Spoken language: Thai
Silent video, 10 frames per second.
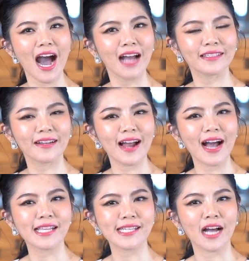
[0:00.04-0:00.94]
อันต
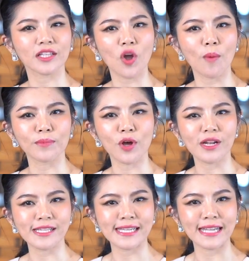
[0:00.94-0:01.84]
รายจากต่อมทอ
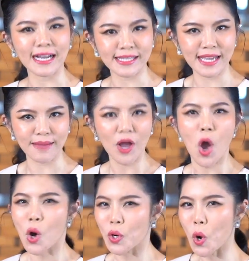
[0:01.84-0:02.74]
นซิลอักเสบ
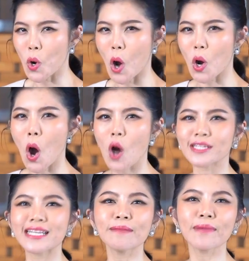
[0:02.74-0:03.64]
โรคของคอ
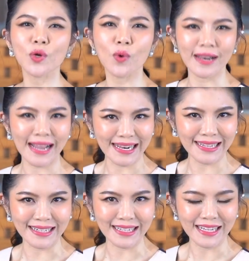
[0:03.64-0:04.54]
ที่ไม่ควรละ
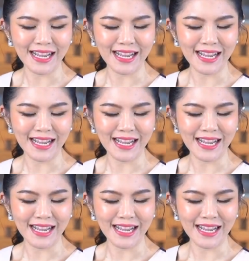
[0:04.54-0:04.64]
เลย